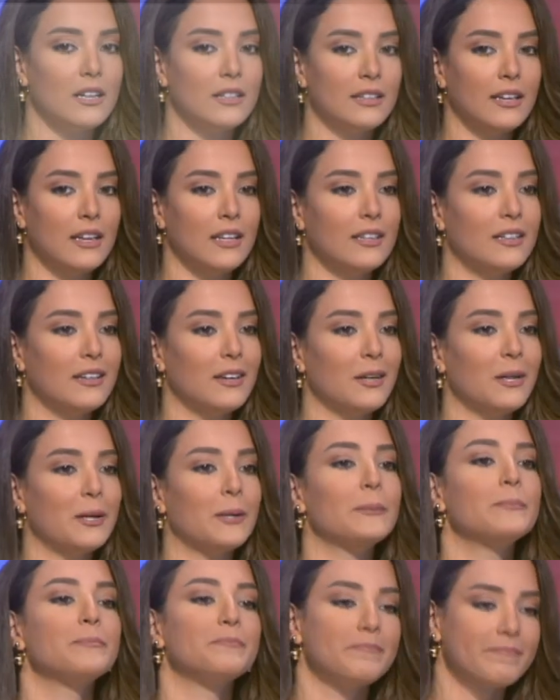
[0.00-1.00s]
آه يصير
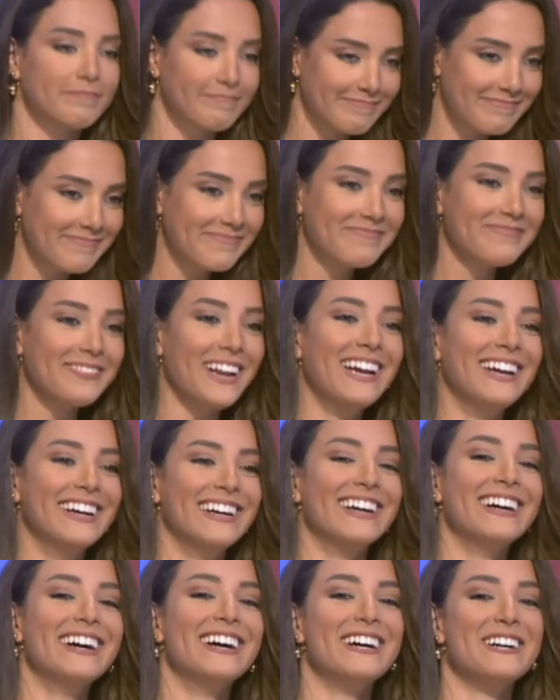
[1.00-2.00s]
سبايدر مان
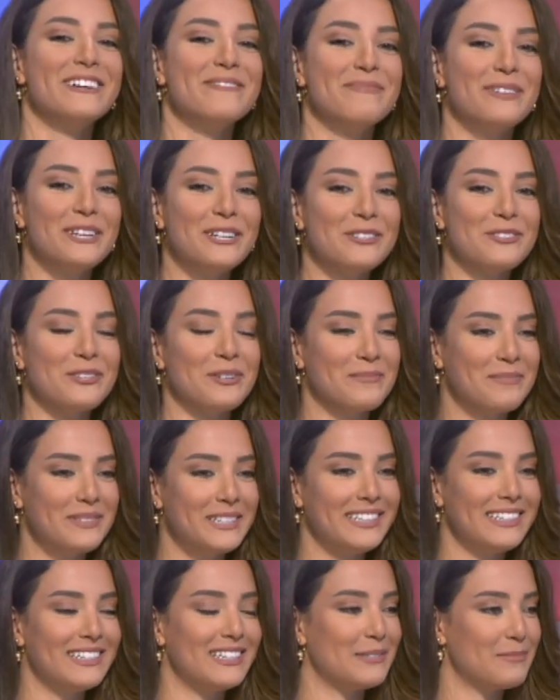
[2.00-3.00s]
بيرزق
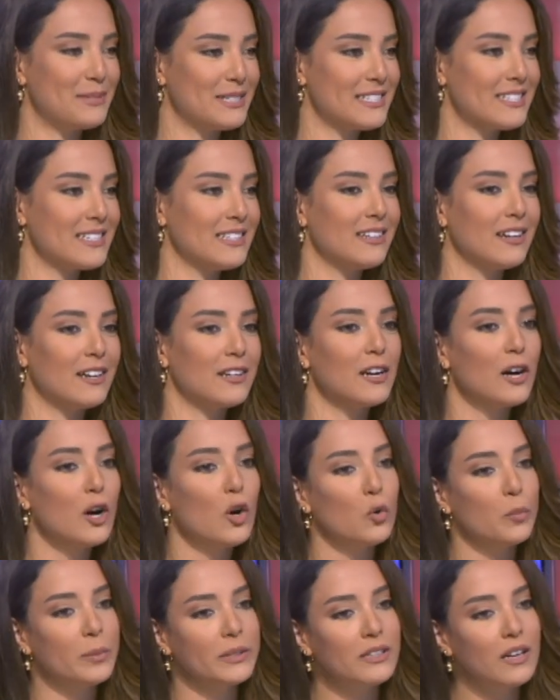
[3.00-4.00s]
بال...
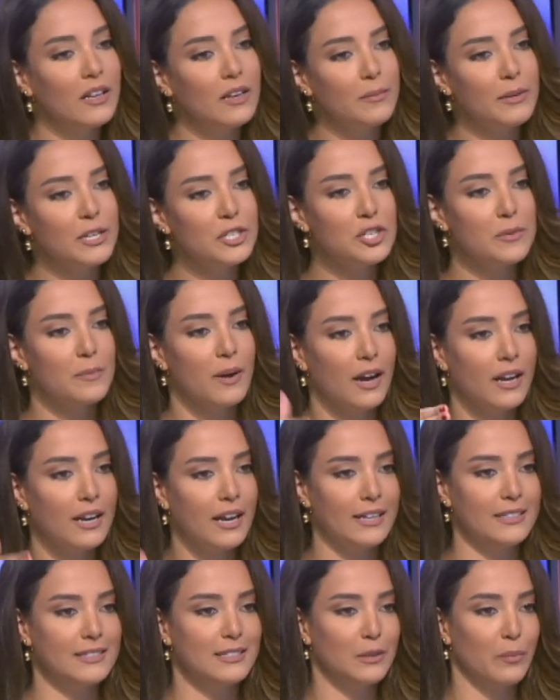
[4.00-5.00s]
بالسياره وبضل ماشي معها
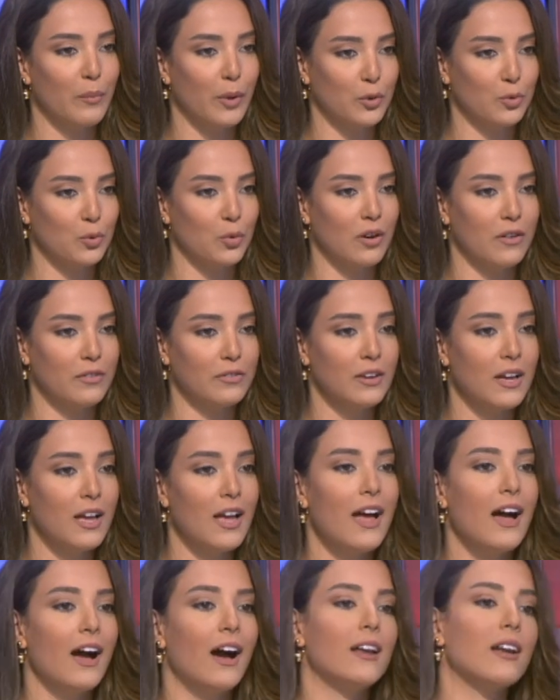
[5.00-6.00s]
لحديث ما توقف
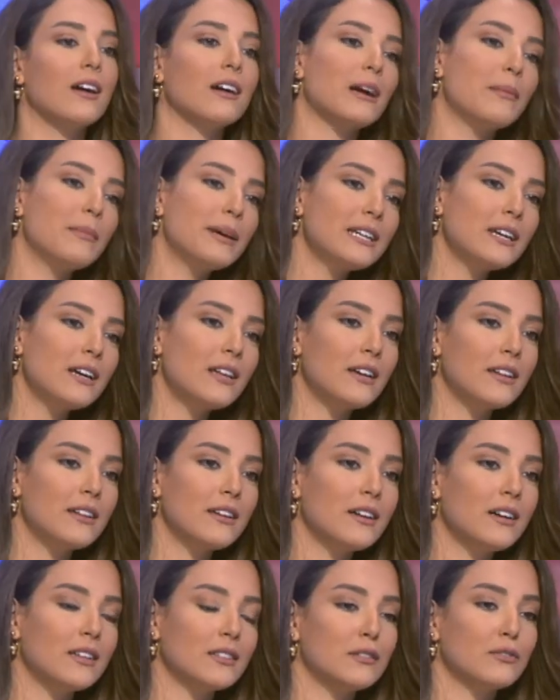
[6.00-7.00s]
أوكي. هلا كمان لها
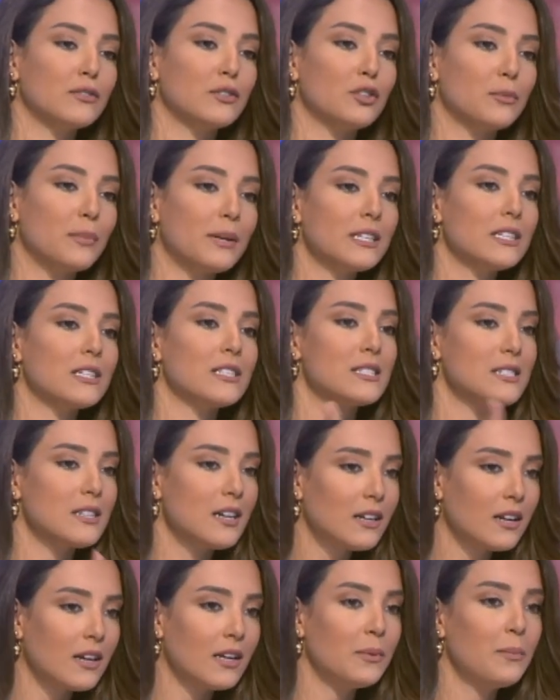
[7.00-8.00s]
نيجاتيف انه بركي
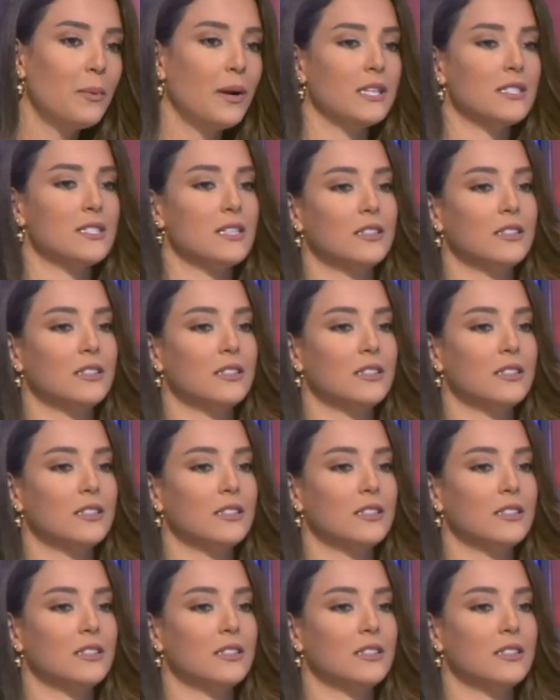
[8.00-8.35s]
السياره هي بحد